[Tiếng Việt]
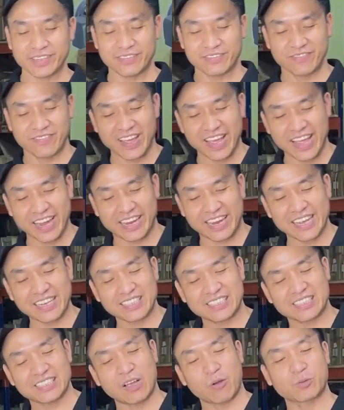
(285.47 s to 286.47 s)
về các
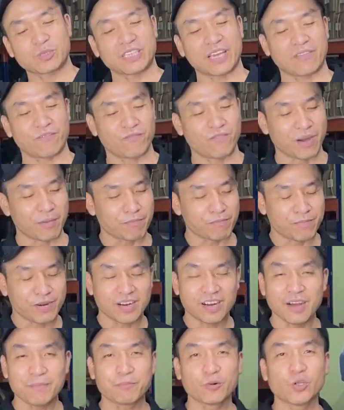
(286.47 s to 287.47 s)
dòng sản phẩm
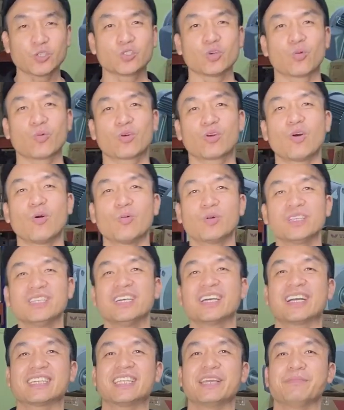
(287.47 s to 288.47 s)
khớp nối trục cũng như
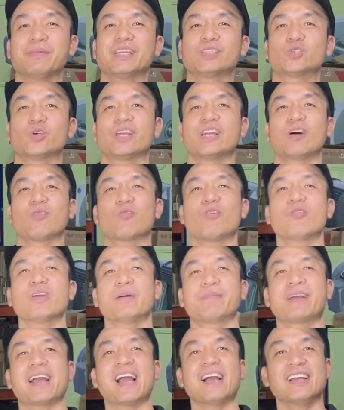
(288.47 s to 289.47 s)
các thiết bị chuyển động công
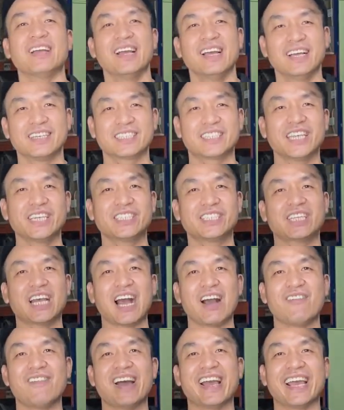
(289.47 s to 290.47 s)
nghiệp khác. Xin
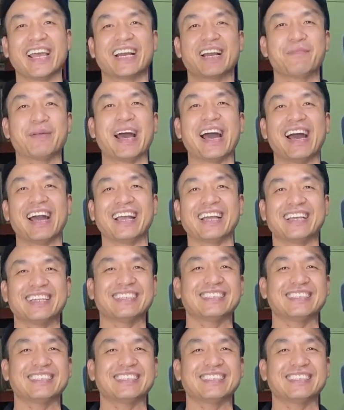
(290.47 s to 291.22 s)
chào và hẹn gặp lại!